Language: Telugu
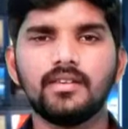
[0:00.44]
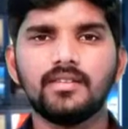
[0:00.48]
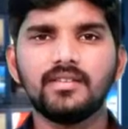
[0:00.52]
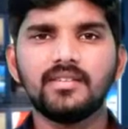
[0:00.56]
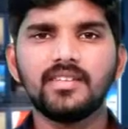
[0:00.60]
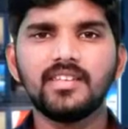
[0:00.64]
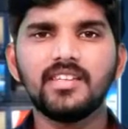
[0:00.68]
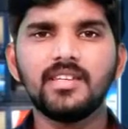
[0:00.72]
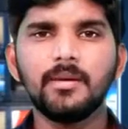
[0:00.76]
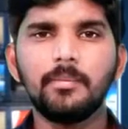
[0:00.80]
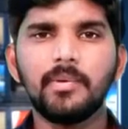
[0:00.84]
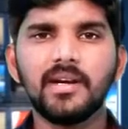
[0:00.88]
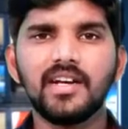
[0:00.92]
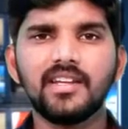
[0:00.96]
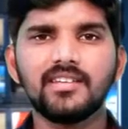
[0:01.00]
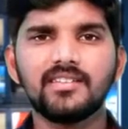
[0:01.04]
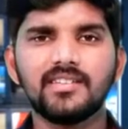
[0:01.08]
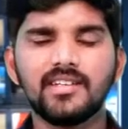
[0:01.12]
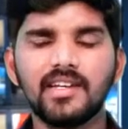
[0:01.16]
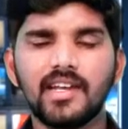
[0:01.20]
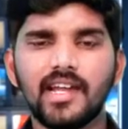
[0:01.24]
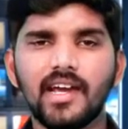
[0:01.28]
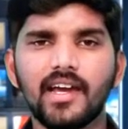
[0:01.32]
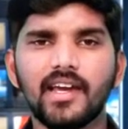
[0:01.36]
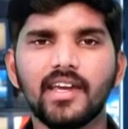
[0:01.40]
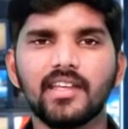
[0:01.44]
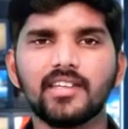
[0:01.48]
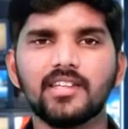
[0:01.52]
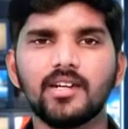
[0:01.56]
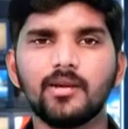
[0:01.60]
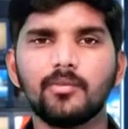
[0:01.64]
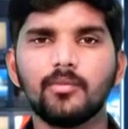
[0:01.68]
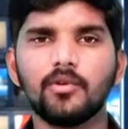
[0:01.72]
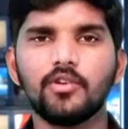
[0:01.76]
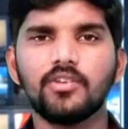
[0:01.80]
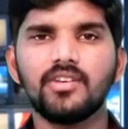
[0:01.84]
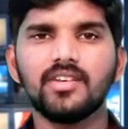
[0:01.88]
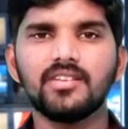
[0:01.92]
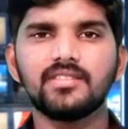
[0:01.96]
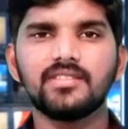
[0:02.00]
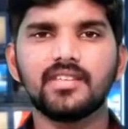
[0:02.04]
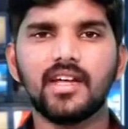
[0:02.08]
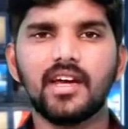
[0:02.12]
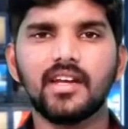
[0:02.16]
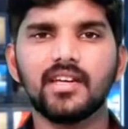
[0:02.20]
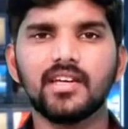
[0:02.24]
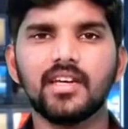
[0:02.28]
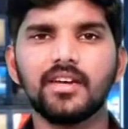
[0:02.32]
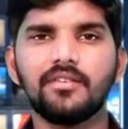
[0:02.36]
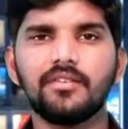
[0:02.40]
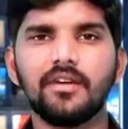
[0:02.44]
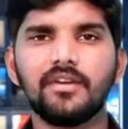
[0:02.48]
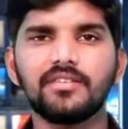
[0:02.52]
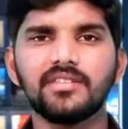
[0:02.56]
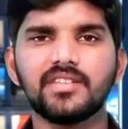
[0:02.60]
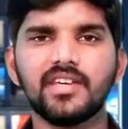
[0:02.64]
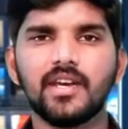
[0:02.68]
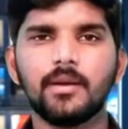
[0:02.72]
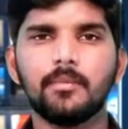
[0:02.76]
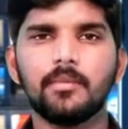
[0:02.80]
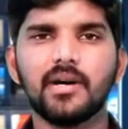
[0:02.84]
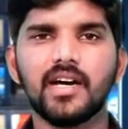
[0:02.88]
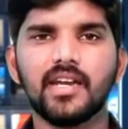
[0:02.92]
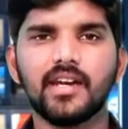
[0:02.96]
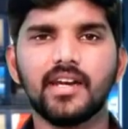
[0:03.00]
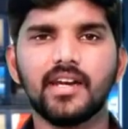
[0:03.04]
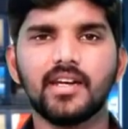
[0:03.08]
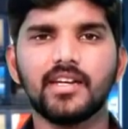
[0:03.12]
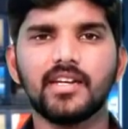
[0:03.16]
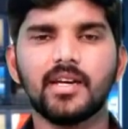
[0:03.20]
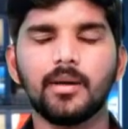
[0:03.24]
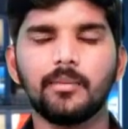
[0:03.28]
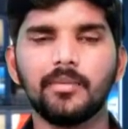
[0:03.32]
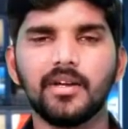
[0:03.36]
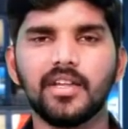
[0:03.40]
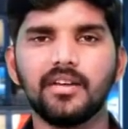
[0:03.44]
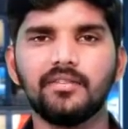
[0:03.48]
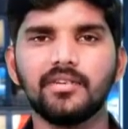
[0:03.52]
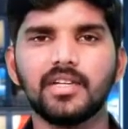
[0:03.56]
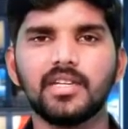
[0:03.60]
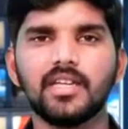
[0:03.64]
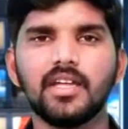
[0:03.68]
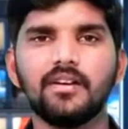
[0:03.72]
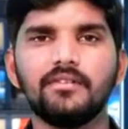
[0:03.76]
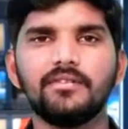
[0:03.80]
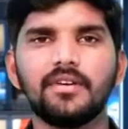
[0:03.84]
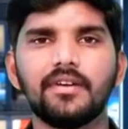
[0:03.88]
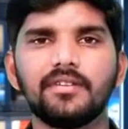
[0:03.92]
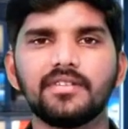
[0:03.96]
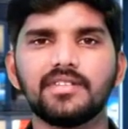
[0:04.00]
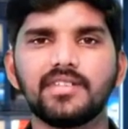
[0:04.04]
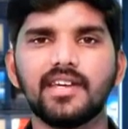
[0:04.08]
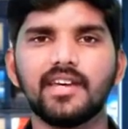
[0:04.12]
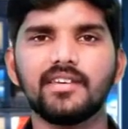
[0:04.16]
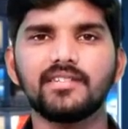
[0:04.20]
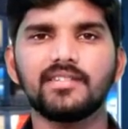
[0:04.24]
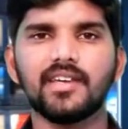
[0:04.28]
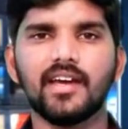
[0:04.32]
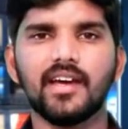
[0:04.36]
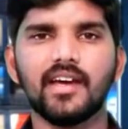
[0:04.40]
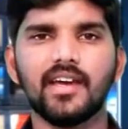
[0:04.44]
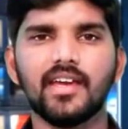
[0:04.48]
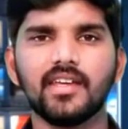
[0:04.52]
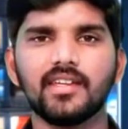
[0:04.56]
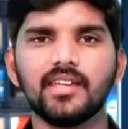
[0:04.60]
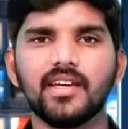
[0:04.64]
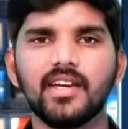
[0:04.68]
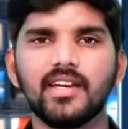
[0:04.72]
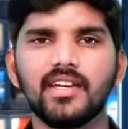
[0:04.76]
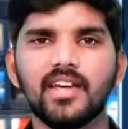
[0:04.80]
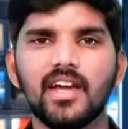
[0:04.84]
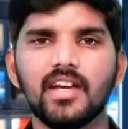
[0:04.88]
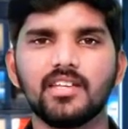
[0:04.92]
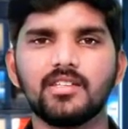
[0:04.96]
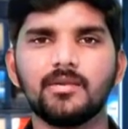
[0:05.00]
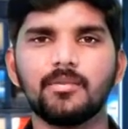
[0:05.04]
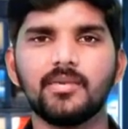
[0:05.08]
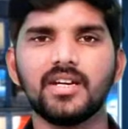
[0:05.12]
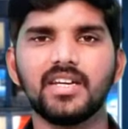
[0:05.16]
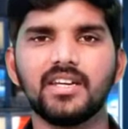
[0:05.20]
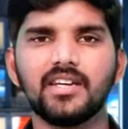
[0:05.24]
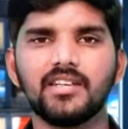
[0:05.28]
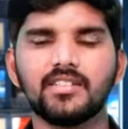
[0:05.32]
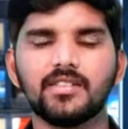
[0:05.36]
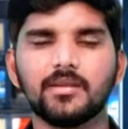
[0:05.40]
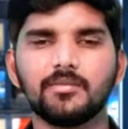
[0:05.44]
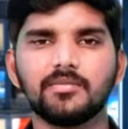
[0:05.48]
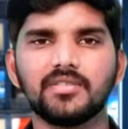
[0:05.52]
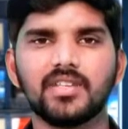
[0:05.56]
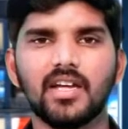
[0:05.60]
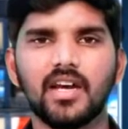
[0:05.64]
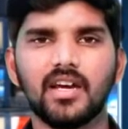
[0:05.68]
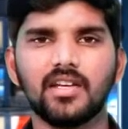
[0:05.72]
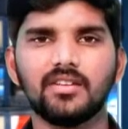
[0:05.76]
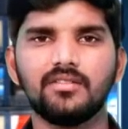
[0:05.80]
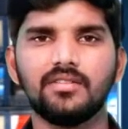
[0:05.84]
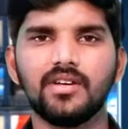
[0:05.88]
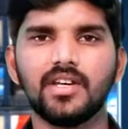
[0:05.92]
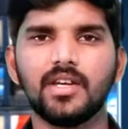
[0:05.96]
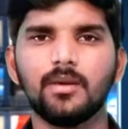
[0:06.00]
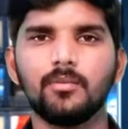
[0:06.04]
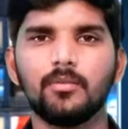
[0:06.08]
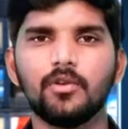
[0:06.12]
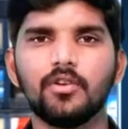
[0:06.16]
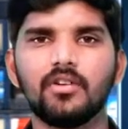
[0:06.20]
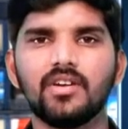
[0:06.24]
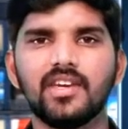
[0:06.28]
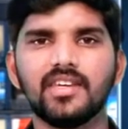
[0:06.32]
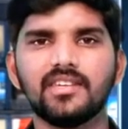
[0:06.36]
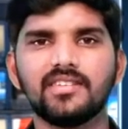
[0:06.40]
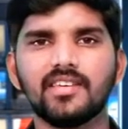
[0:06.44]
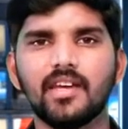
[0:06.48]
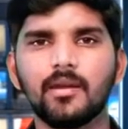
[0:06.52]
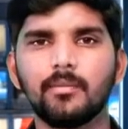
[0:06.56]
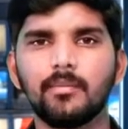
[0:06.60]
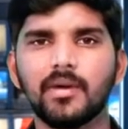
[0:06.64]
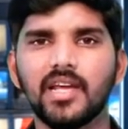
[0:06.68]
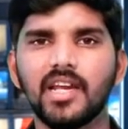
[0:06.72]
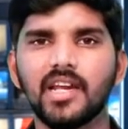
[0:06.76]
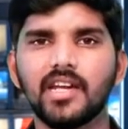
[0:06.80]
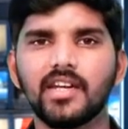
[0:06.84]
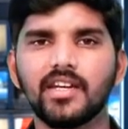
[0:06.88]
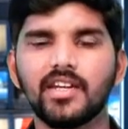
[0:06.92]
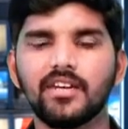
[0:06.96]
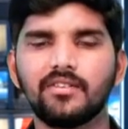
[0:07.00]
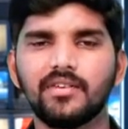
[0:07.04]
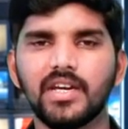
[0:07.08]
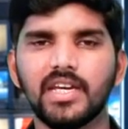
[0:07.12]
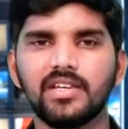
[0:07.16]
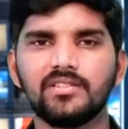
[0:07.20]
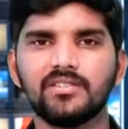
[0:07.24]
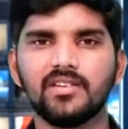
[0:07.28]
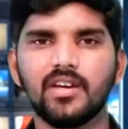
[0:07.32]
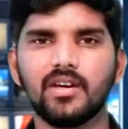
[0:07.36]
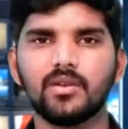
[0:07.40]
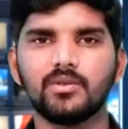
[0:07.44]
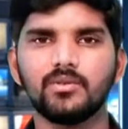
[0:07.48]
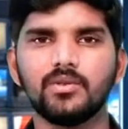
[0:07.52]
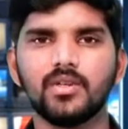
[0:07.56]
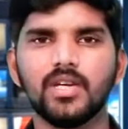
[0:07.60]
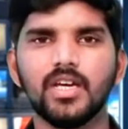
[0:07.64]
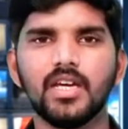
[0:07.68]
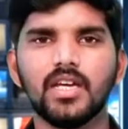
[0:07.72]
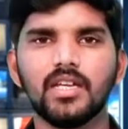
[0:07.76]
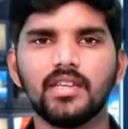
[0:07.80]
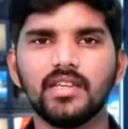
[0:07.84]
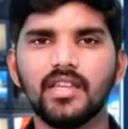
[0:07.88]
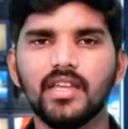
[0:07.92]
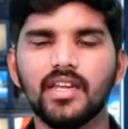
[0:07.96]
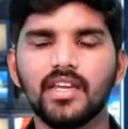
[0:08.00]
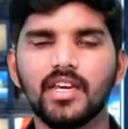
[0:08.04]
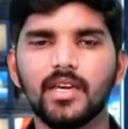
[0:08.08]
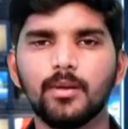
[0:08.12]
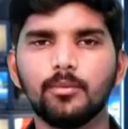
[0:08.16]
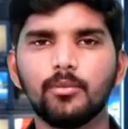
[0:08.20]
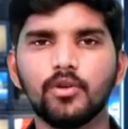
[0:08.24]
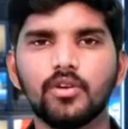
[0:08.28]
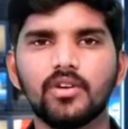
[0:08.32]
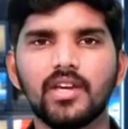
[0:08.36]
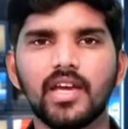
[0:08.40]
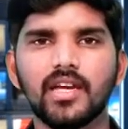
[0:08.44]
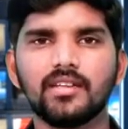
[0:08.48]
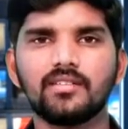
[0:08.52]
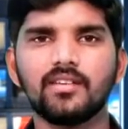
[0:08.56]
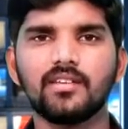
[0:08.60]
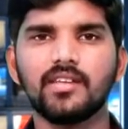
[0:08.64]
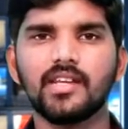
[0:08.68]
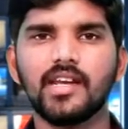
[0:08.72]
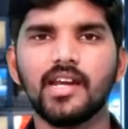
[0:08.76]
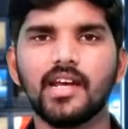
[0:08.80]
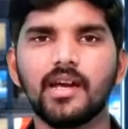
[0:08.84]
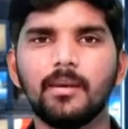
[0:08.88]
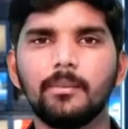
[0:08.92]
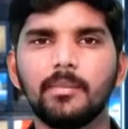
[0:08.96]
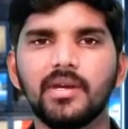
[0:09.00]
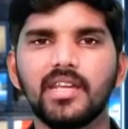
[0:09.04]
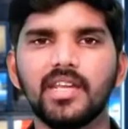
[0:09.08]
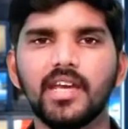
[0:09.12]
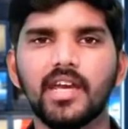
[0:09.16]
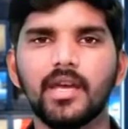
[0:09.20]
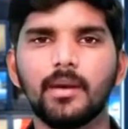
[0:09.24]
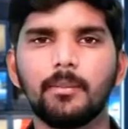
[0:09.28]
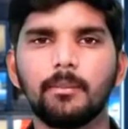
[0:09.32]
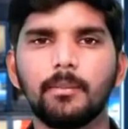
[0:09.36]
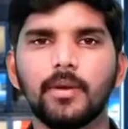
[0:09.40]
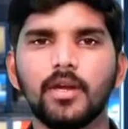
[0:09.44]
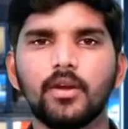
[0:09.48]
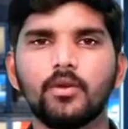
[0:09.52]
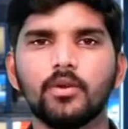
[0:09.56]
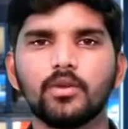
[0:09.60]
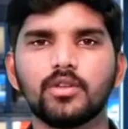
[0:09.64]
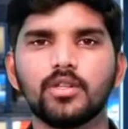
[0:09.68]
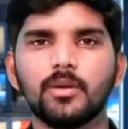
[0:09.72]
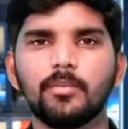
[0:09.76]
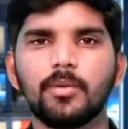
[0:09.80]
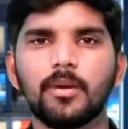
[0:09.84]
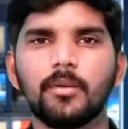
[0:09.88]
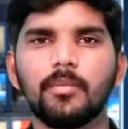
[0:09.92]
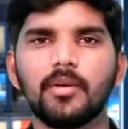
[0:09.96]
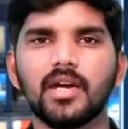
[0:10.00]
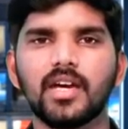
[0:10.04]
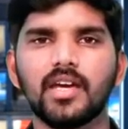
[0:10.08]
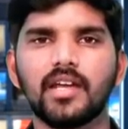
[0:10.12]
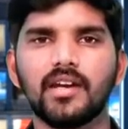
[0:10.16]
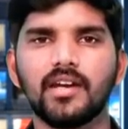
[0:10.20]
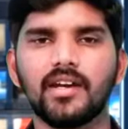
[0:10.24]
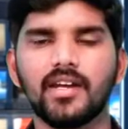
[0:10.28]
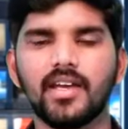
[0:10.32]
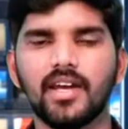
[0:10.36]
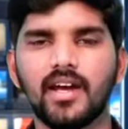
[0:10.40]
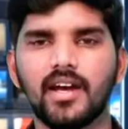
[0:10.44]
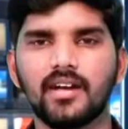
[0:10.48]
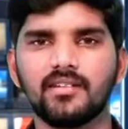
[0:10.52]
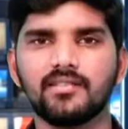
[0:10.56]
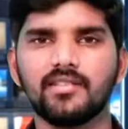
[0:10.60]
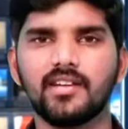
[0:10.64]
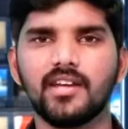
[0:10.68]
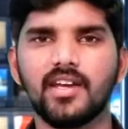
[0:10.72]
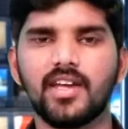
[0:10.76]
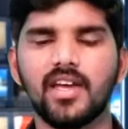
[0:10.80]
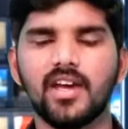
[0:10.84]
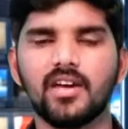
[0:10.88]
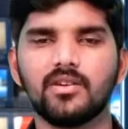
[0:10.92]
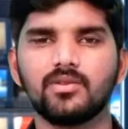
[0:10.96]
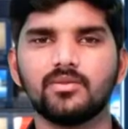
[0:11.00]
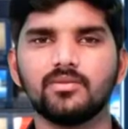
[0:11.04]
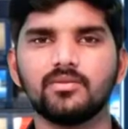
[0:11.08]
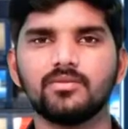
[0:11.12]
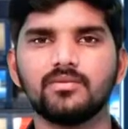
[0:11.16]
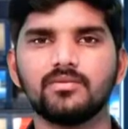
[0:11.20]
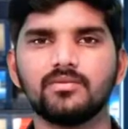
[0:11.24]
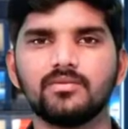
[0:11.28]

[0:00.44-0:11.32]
సిద్దిపేట జిల్లా కేంద్రంలోని స్థానిక వ్యవసాయ మార్కెట్ కమిటీ వద్ద వ్యవసాయ సాంకేతిక యాజమాన్య సంస్థ ఆధ్వర్యంలో కిసాన్ మేళా నిర్వహించారు దీనికి ముఖ్య అతిథులుగా మెదక్ ఎంపీ కొత్త ప్రభాకర్ రెడ్డి హాజరయ్యారు